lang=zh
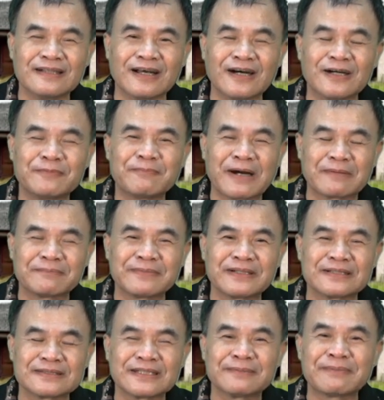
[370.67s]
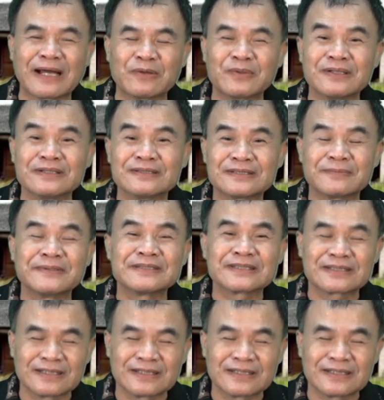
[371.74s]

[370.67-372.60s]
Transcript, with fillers: 然后旁边的这些牌位，特别是